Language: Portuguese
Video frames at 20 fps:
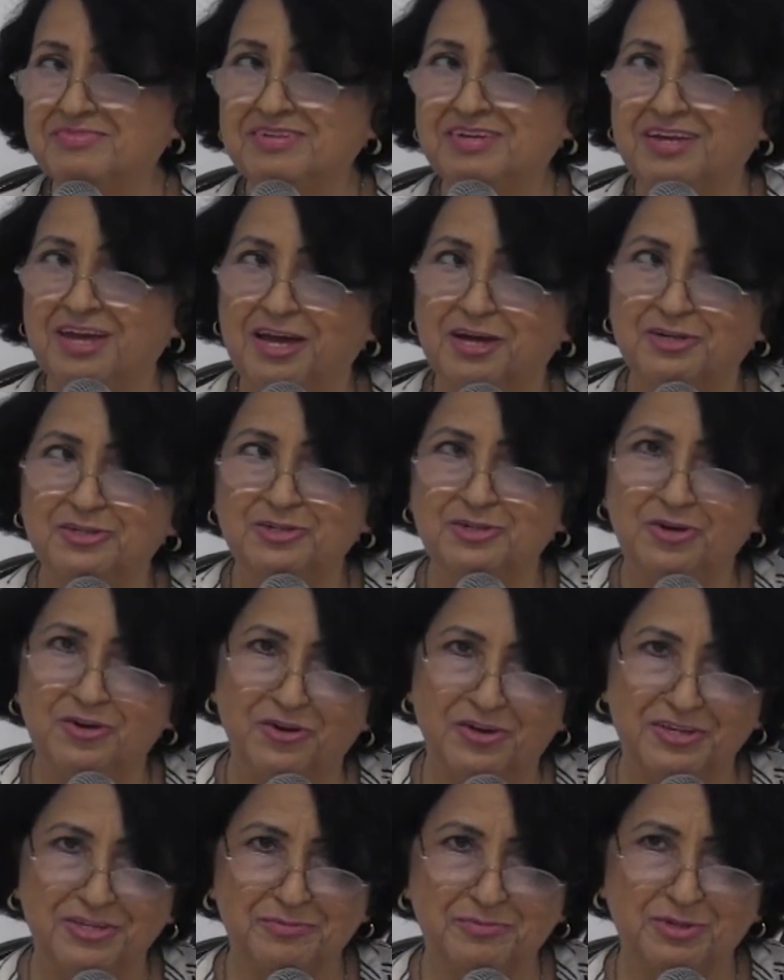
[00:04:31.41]
quer de
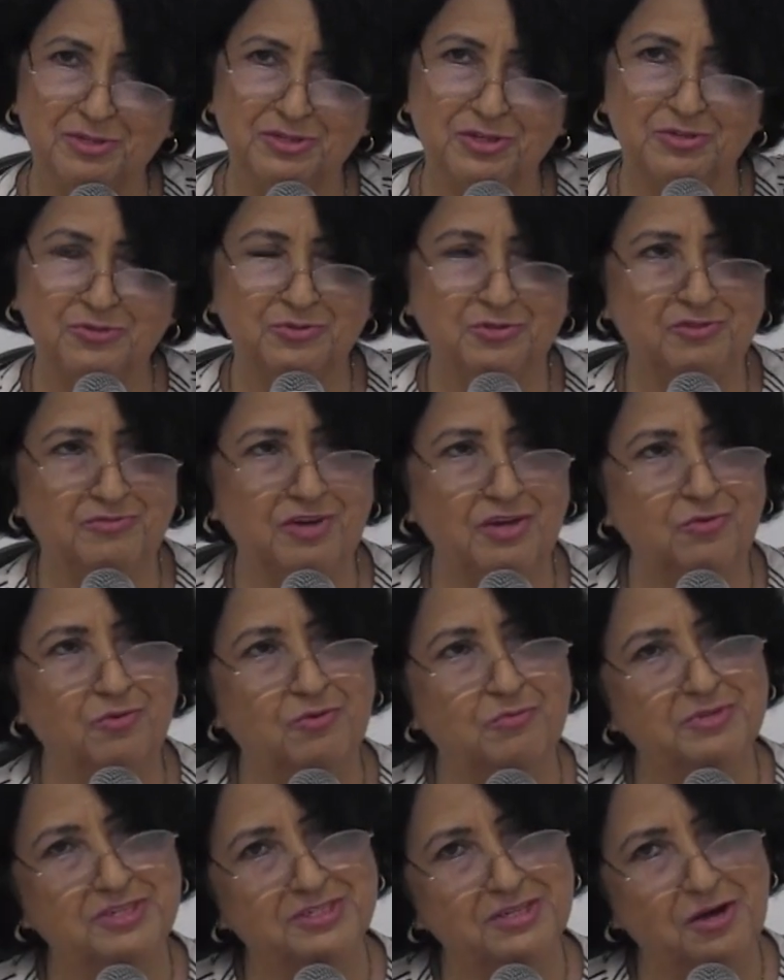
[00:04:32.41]
nós, porque Jesus veio com
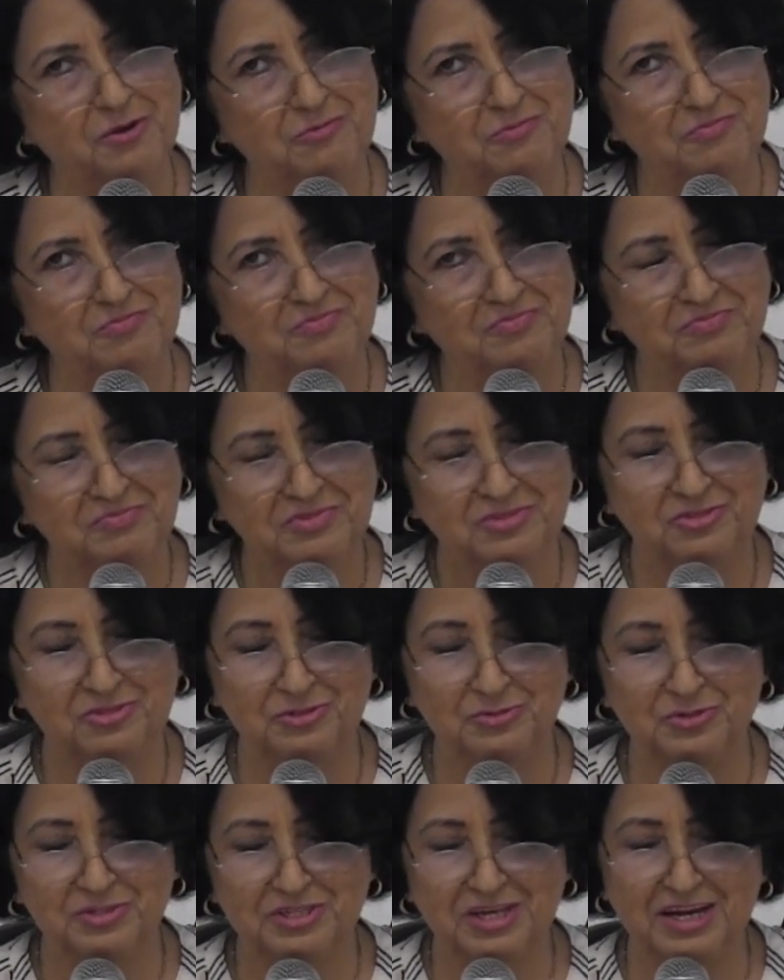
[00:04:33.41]
a missão
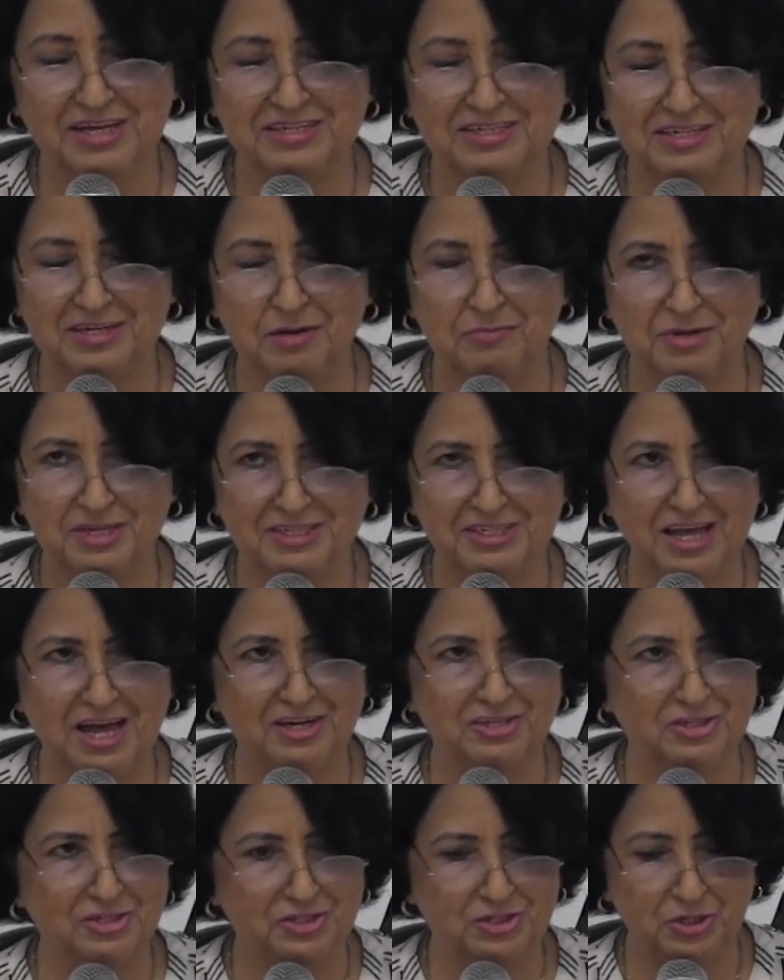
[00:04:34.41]
de nos trazer a
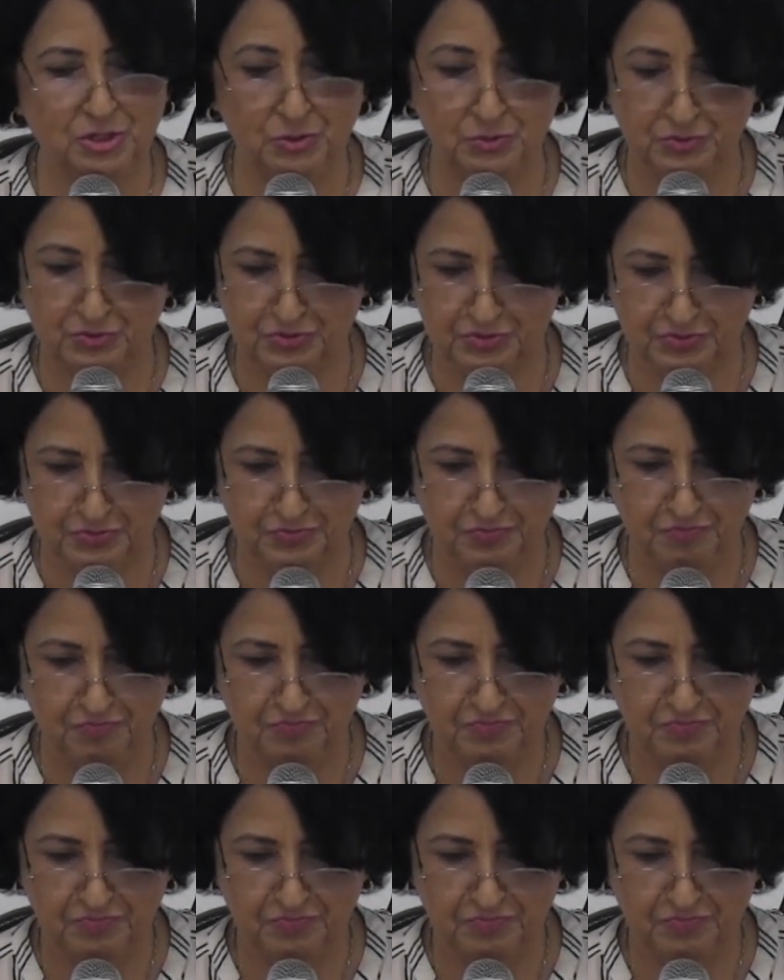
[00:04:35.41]
mensagem de Deus.